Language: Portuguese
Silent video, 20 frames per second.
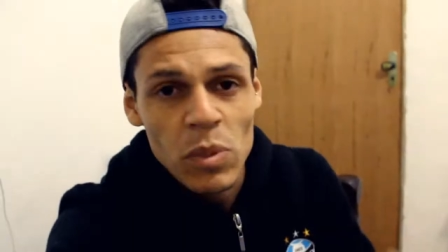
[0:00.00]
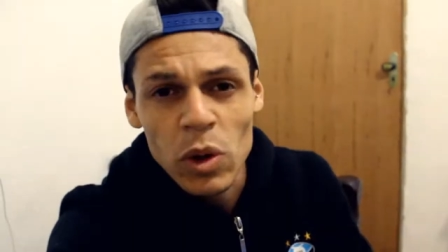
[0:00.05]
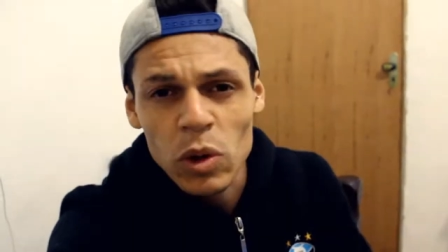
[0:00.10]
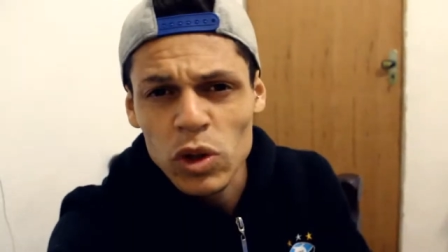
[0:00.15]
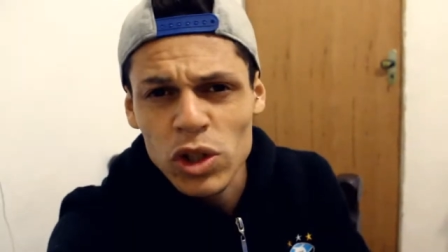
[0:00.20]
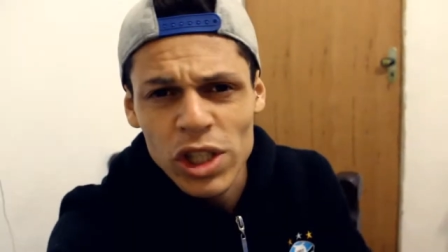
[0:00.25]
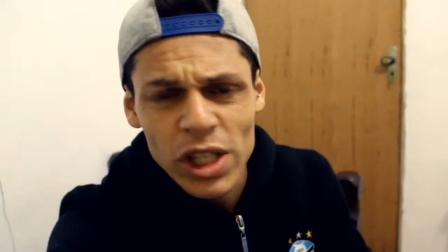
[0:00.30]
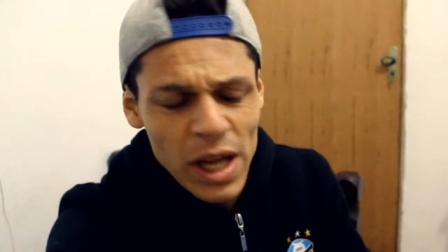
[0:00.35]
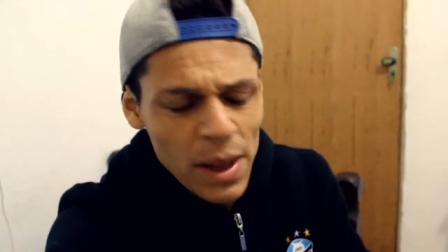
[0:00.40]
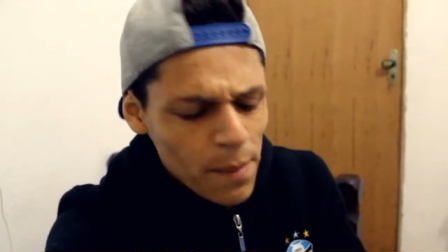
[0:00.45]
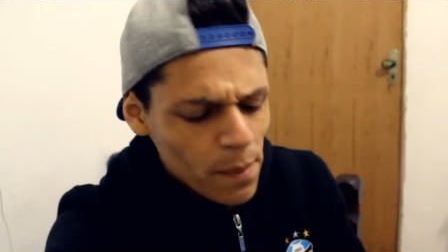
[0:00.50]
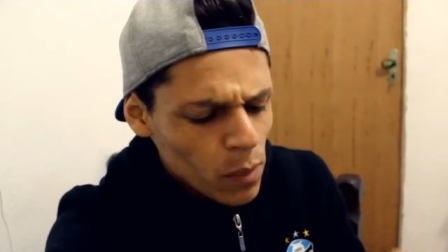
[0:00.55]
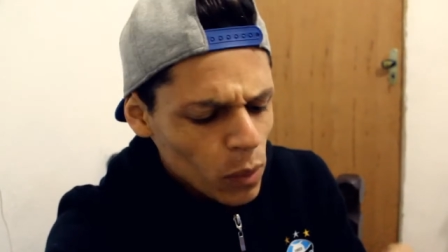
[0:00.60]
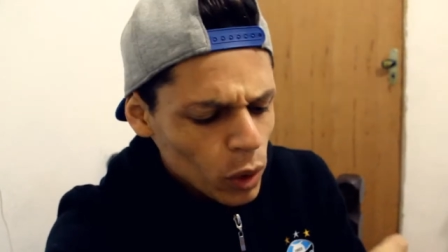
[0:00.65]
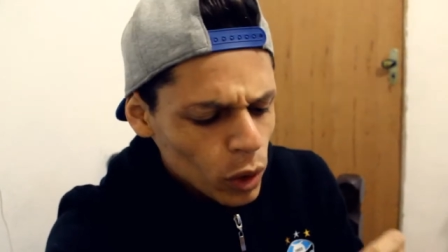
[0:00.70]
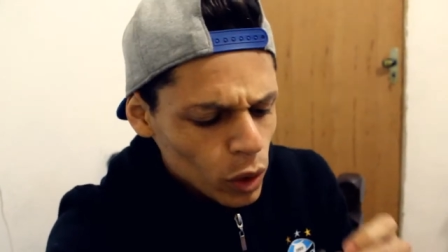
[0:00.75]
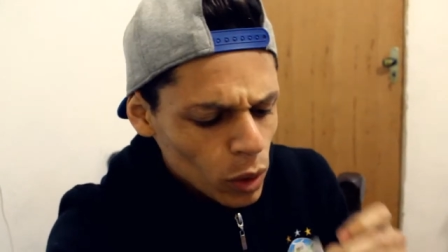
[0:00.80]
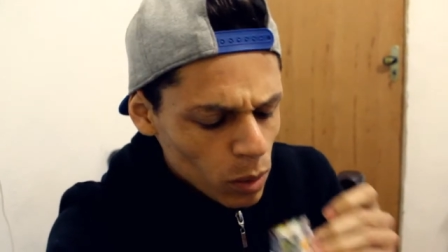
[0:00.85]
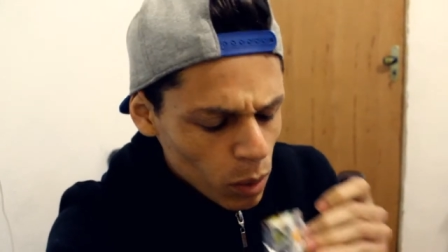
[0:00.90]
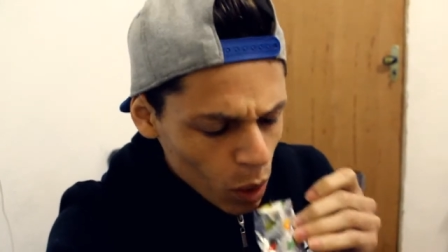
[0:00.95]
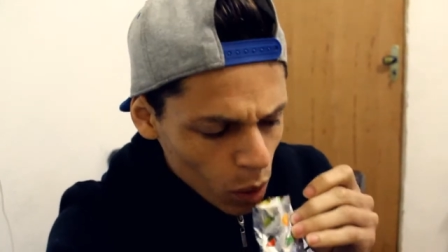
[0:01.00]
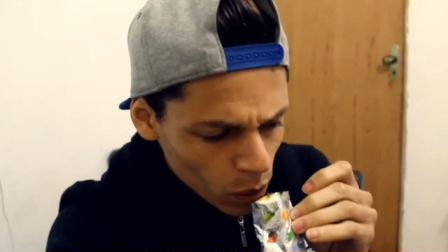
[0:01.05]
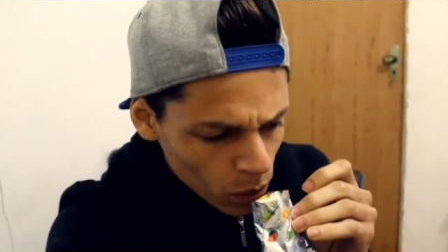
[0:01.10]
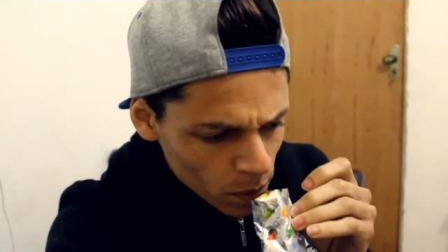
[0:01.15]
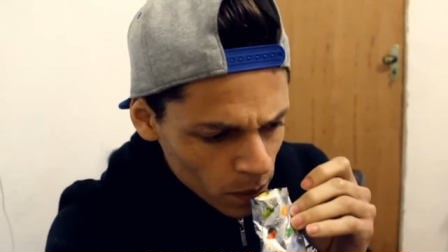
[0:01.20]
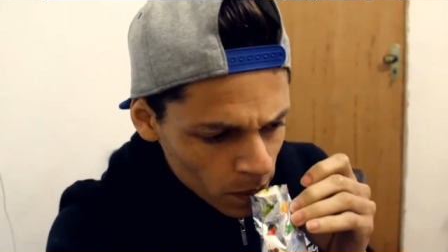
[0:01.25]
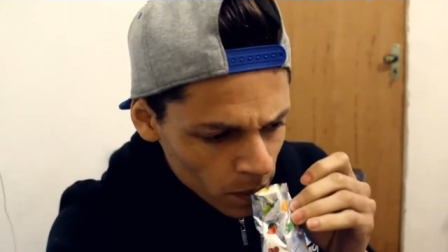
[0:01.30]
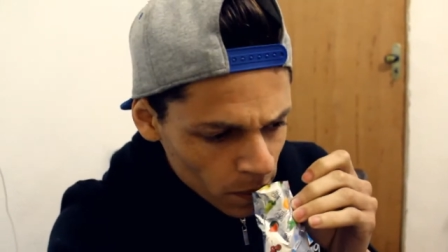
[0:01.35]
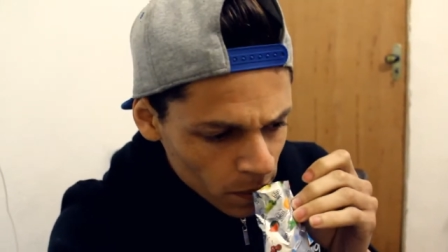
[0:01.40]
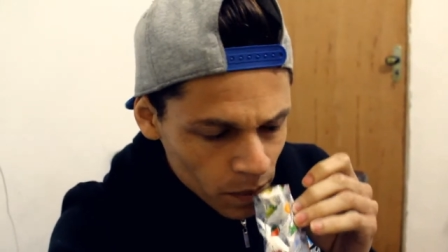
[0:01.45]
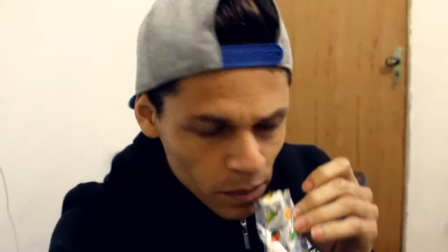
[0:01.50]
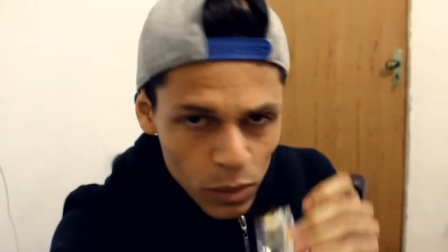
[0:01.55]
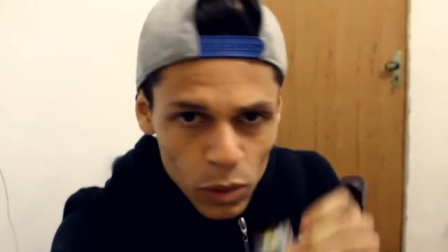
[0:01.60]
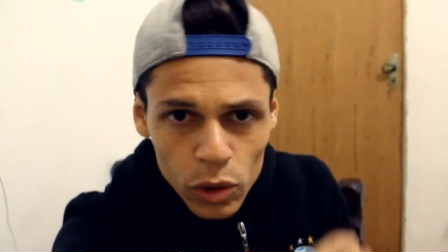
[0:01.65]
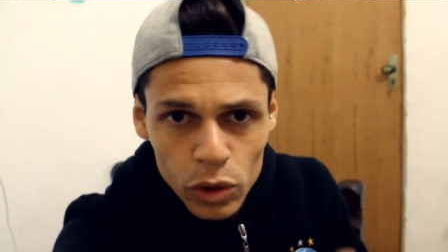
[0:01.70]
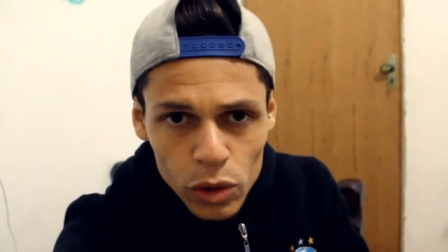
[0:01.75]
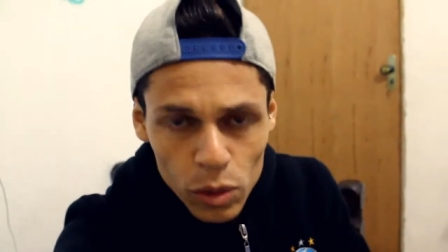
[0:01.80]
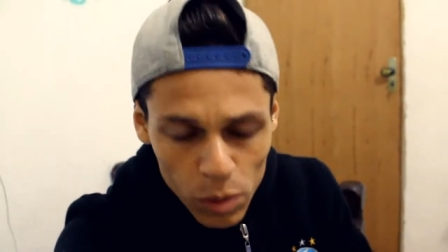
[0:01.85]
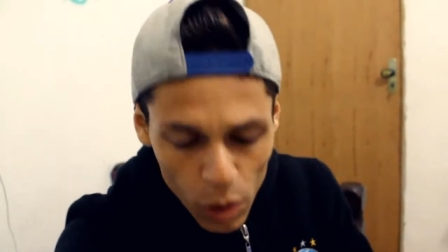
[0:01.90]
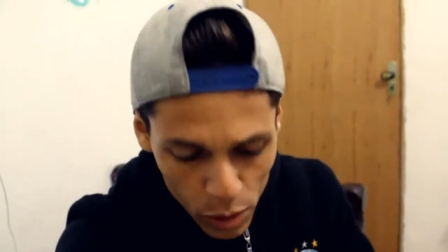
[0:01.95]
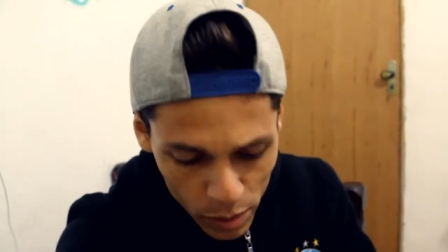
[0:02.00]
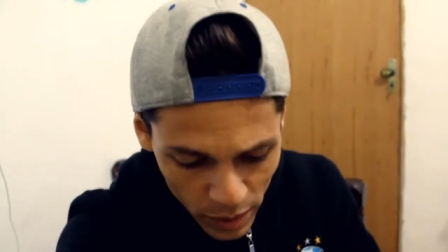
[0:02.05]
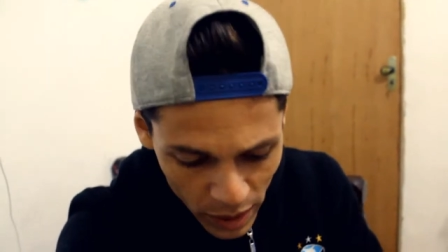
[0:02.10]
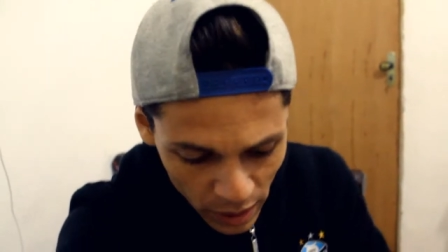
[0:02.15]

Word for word: meu, o cheiro é muito bom. Muito bom